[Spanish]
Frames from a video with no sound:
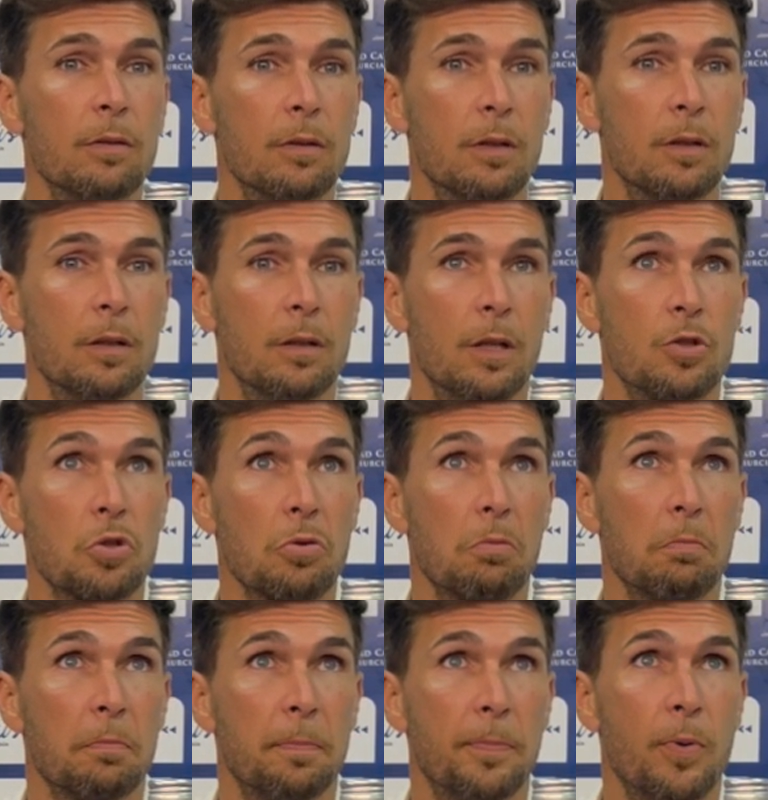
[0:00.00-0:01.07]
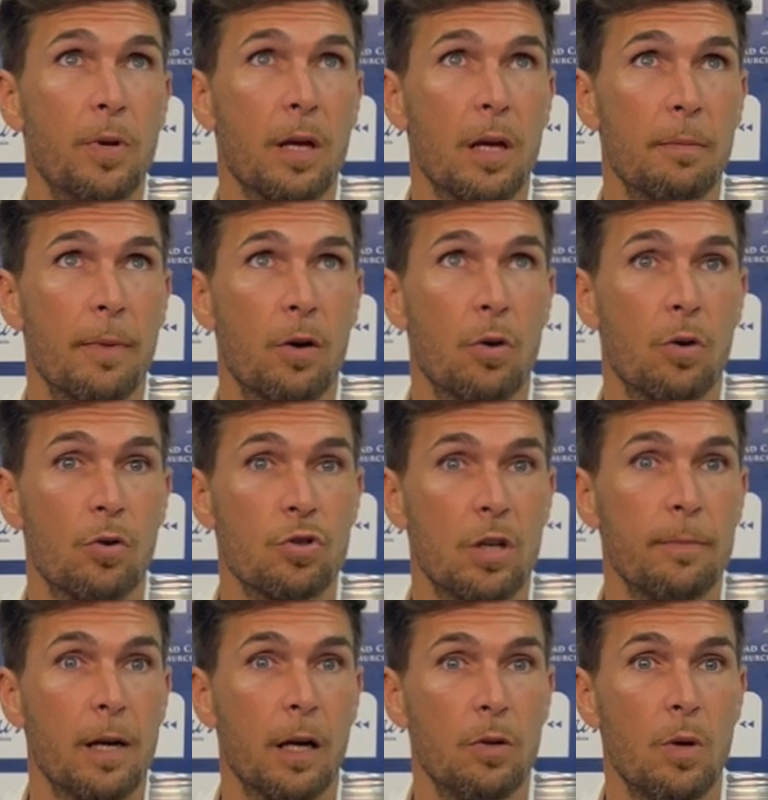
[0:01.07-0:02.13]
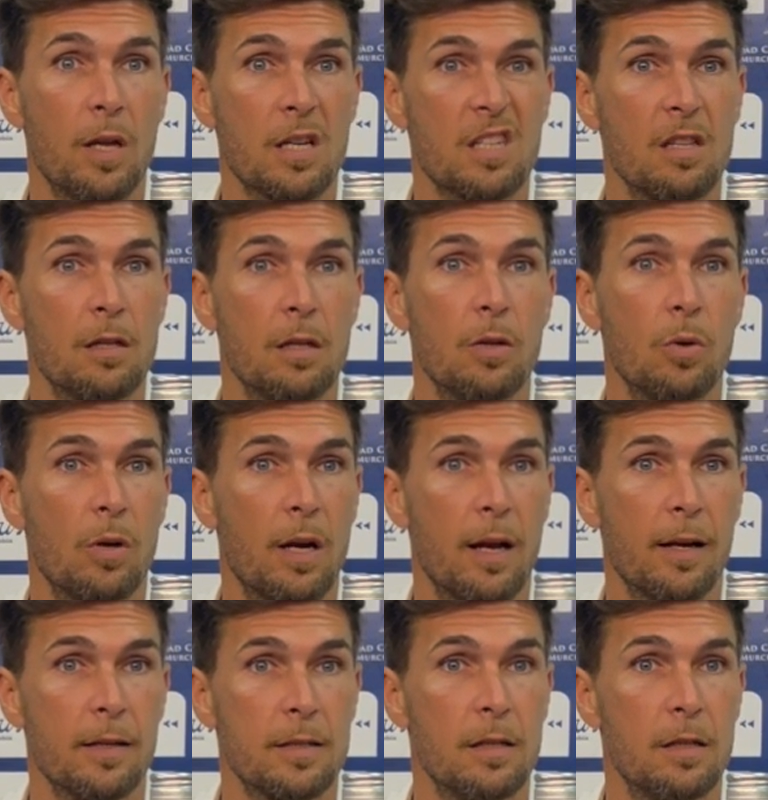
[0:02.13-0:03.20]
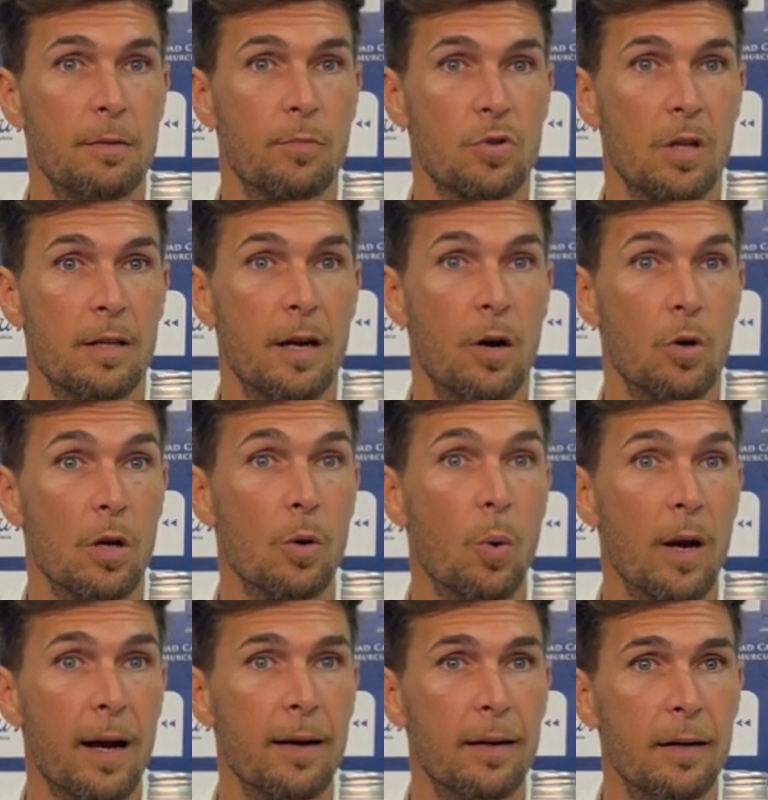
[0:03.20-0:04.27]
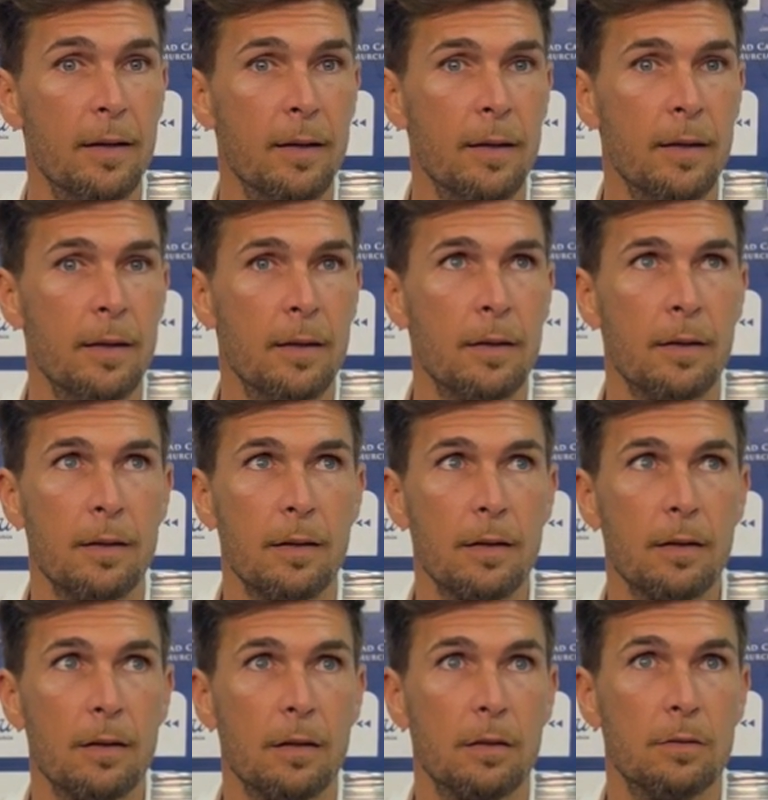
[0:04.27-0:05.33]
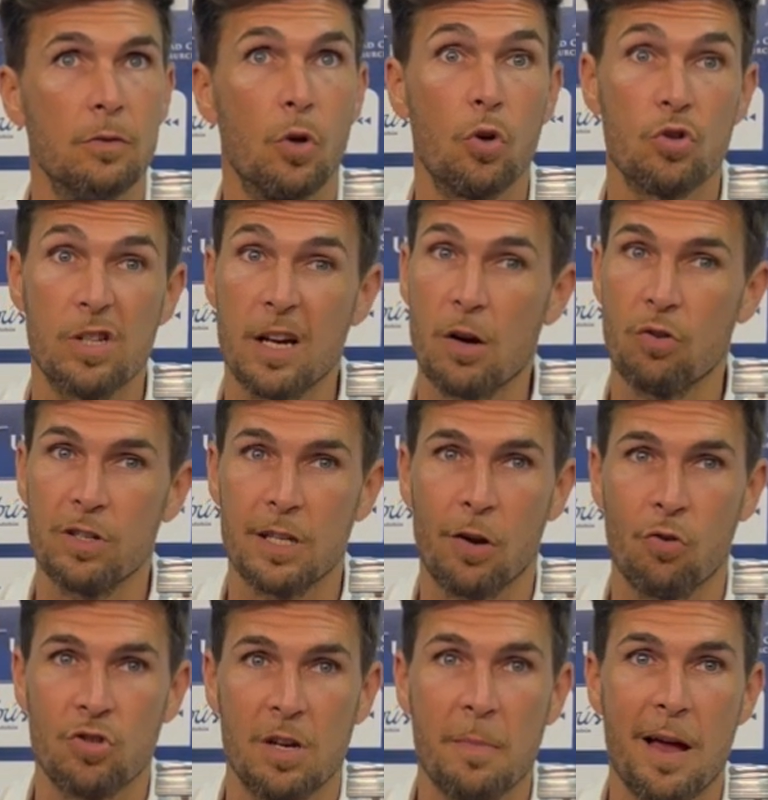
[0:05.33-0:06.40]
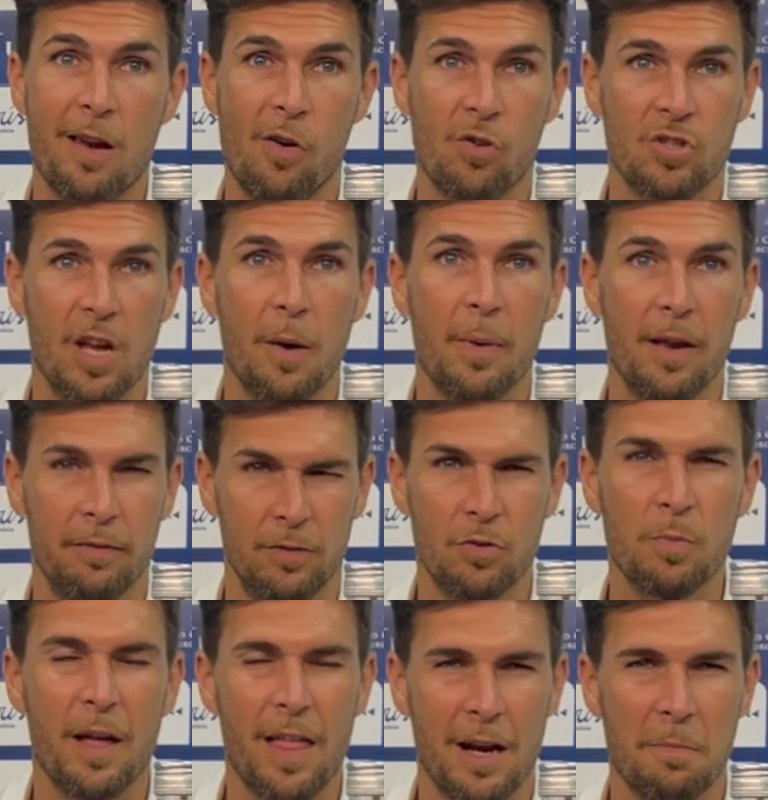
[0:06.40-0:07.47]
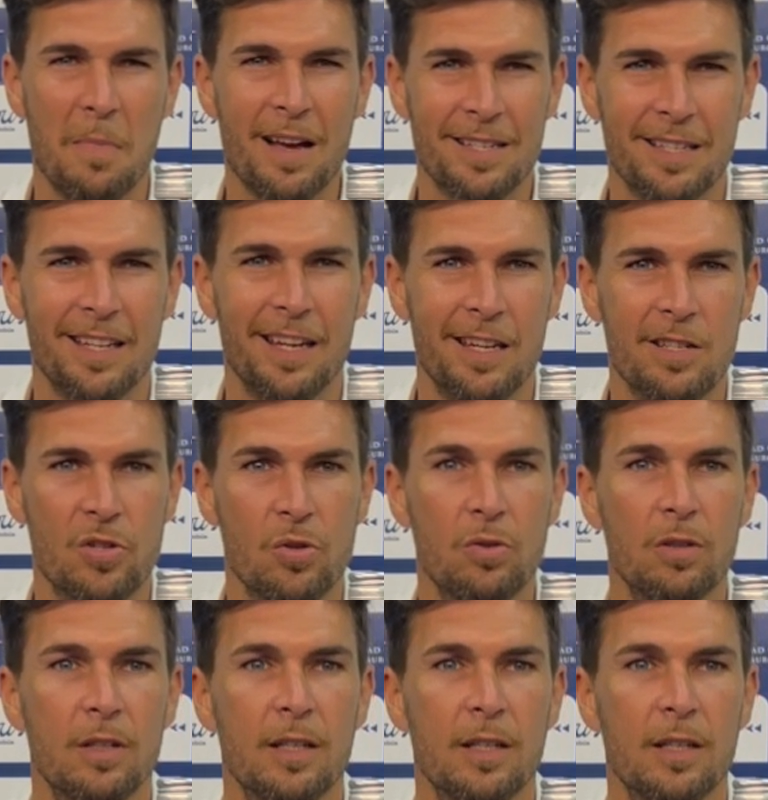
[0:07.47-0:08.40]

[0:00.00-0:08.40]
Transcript: Eh, de hecho puede que el mejor Josema que yo haya sentido era el que sentimos el día de Orihuela. No nos llega con ese Josema, él lo sabe, nos va a dar más que eso.